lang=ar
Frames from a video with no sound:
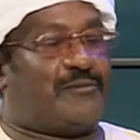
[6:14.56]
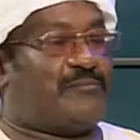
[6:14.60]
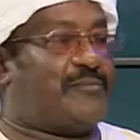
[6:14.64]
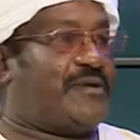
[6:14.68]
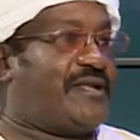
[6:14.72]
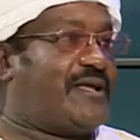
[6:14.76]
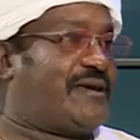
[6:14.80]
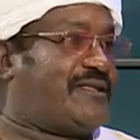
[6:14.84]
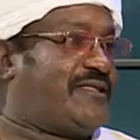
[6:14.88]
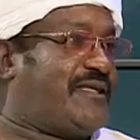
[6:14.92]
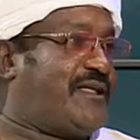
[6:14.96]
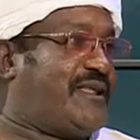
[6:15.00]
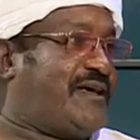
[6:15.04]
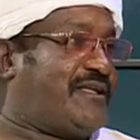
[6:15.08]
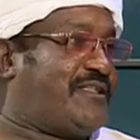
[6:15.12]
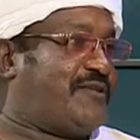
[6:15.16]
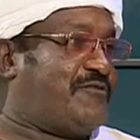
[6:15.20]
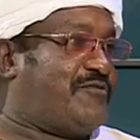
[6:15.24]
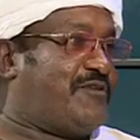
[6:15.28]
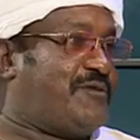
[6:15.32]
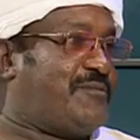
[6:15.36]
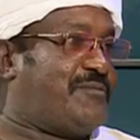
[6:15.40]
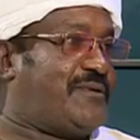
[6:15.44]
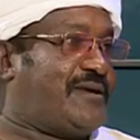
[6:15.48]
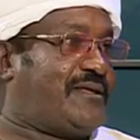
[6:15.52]
لك ثلاثه
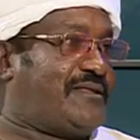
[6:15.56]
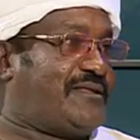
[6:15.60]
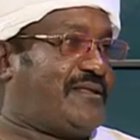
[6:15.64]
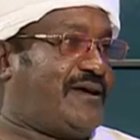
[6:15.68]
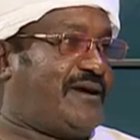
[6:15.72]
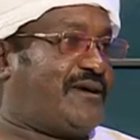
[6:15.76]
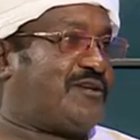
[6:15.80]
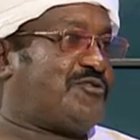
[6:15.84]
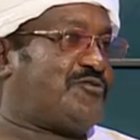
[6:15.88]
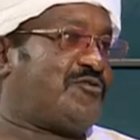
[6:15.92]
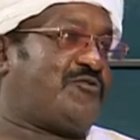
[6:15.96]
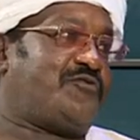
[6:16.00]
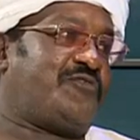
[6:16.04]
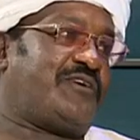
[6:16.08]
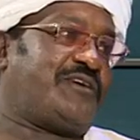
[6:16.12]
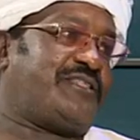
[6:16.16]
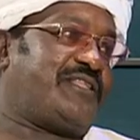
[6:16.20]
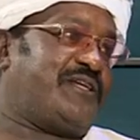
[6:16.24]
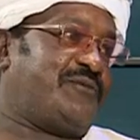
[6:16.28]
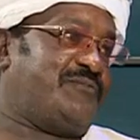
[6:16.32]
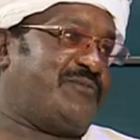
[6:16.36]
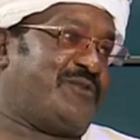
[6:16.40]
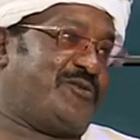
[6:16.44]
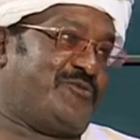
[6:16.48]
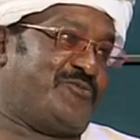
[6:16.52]
في البيت حيصرف
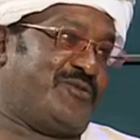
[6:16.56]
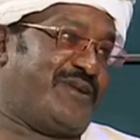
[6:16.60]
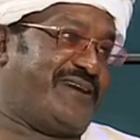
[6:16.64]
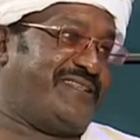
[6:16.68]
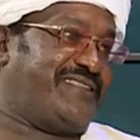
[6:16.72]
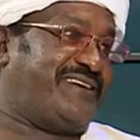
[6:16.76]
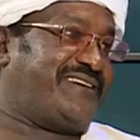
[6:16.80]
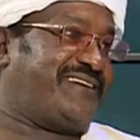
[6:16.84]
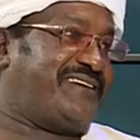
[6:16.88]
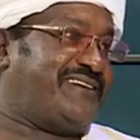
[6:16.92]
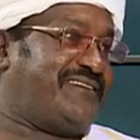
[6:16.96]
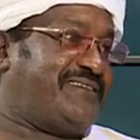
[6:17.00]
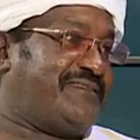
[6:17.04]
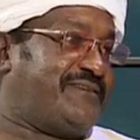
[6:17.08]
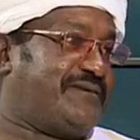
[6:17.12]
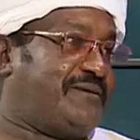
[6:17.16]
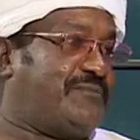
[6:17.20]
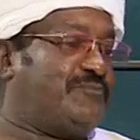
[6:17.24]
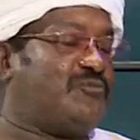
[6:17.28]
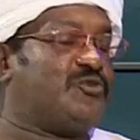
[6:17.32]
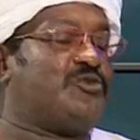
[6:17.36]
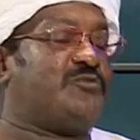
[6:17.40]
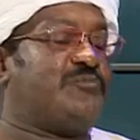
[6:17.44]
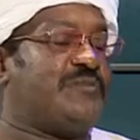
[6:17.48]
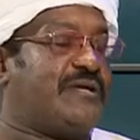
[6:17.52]
اكثر من ميزانيه
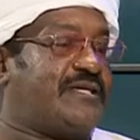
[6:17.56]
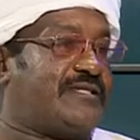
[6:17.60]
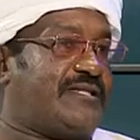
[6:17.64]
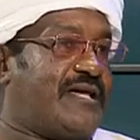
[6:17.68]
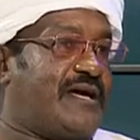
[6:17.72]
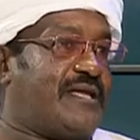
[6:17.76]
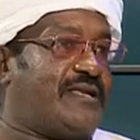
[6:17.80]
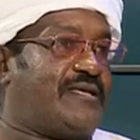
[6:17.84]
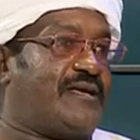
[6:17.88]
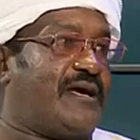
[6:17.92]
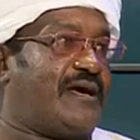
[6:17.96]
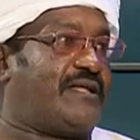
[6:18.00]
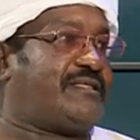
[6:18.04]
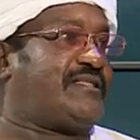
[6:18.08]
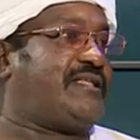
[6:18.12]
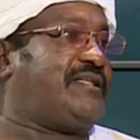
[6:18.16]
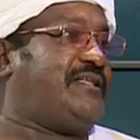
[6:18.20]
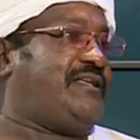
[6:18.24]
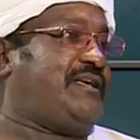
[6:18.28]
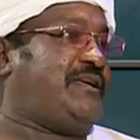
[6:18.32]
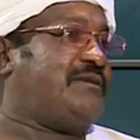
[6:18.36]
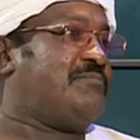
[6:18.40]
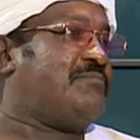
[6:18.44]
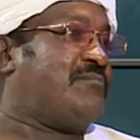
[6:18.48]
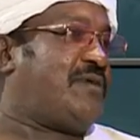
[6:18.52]
مش ميزانيه
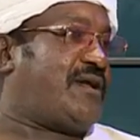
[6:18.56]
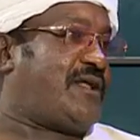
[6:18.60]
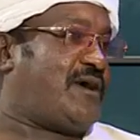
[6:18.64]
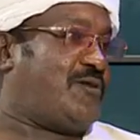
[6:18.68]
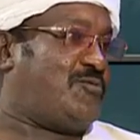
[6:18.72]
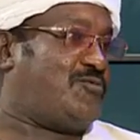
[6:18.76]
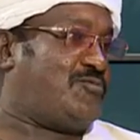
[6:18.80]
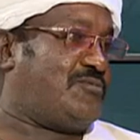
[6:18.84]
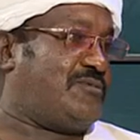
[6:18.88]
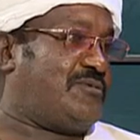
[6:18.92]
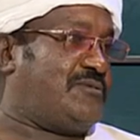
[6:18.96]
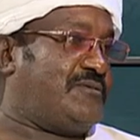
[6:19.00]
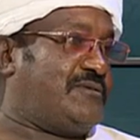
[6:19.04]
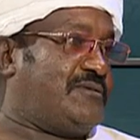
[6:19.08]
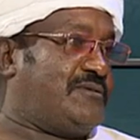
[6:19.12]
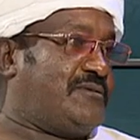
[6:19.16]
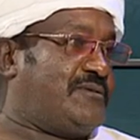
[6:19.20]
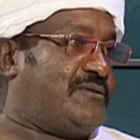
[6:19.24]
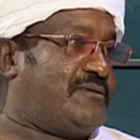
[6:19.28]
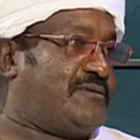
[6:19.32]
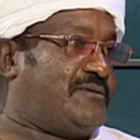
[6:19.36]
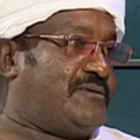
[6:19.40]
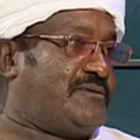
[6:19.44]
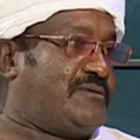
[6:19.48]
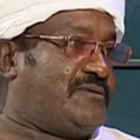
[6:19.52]
التطعيم براو
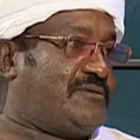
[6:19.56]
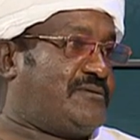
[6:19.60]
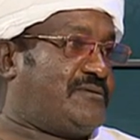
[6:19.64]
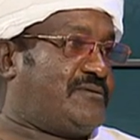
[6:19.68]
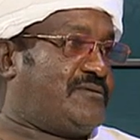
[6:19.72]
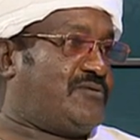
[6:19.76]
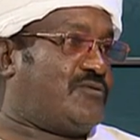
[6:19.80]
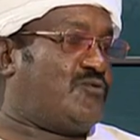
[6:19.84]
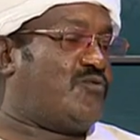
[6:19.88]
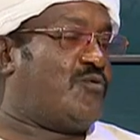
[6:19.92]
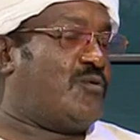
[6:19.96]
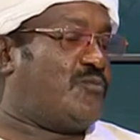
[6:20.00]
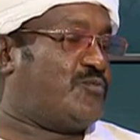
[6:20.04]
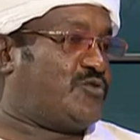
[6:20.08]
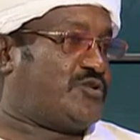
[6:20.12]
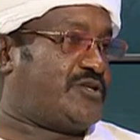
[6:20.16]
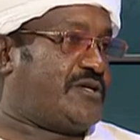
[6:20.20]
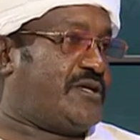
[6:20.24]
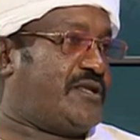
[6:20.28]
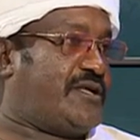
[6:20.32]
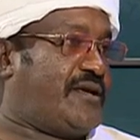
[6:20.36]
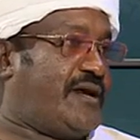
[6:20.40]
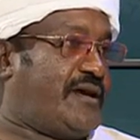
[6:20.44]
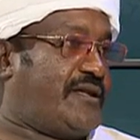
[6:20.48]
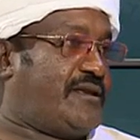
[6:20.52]
هو
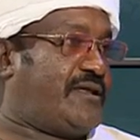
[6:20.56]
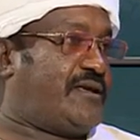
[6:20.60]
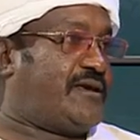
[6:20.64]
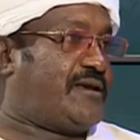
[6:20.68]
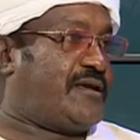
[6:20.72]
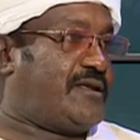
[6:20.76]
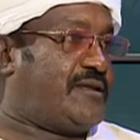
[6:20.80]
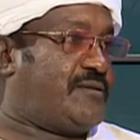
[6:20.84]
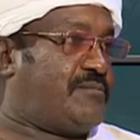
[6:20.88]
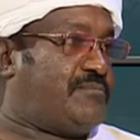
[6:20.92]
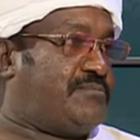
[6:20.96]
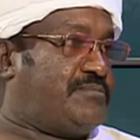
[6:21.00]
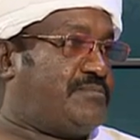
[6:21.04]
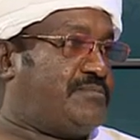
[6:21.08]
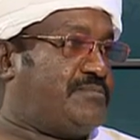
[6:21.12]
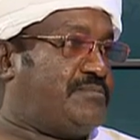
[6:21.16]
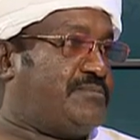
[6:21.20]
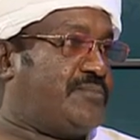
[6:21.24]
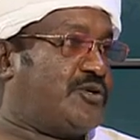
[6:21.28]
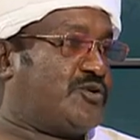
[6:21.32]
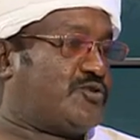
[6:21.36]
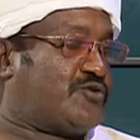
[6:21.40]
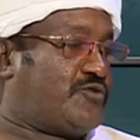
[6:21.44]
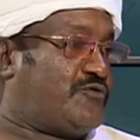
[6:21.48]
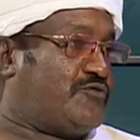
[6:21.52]
مشكله يعني الكلب
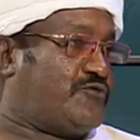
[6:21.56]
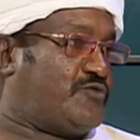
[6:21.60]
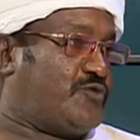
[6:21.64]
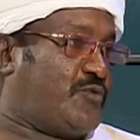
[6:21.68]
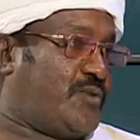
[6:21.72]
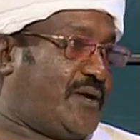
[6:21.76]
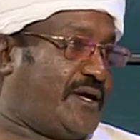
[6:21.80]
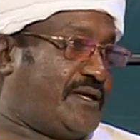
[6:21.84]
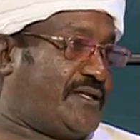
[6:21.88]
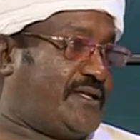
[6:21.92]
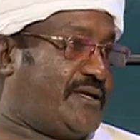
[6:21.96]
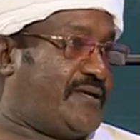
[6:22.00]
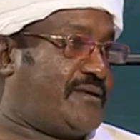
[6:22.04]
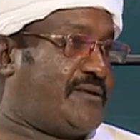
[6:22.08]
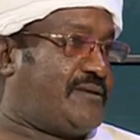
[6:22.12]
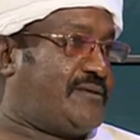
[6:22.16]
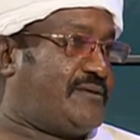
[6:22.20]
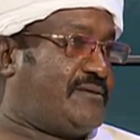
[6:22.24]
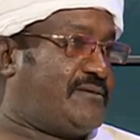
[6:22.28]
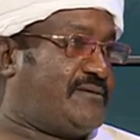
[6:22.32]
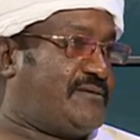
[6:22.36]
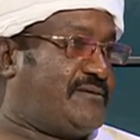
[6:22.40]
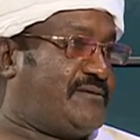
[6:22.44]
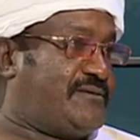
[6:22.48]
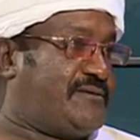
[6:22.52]
بيصرف جرعتين
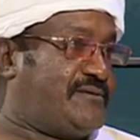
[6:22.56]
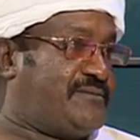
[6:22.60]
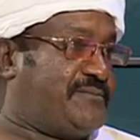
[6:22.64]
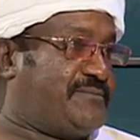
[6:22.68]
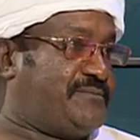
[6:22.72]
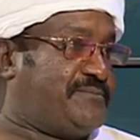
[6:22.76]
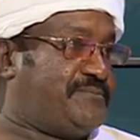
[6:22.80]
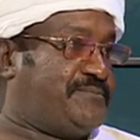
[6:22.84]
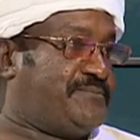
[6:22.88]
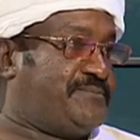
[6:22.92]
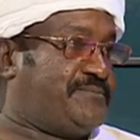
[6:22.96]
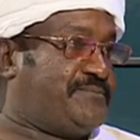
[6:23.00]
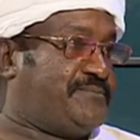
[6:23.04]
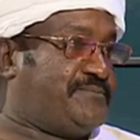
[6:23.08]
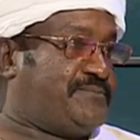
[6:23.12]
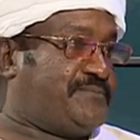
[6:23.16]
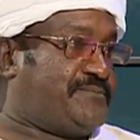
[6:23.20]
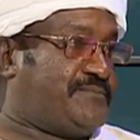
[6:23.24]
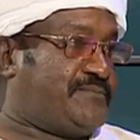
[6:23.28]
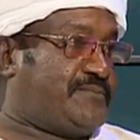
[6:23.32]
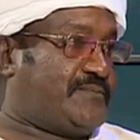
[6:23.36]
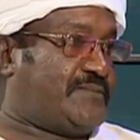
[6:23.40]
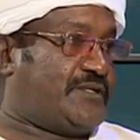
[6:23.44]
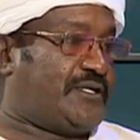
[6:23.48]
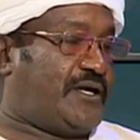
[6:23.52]

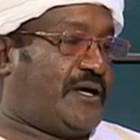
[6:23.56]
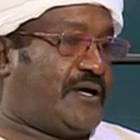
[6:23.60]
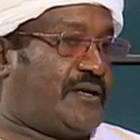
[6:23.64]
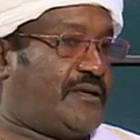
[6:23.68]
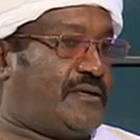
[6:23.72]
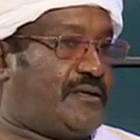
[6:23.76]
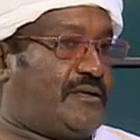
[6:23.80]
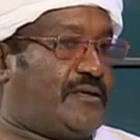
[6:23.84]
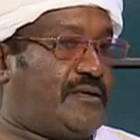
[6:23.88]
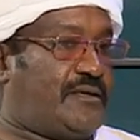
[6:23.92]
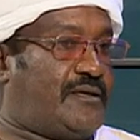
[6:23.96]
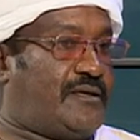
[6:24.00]
يعني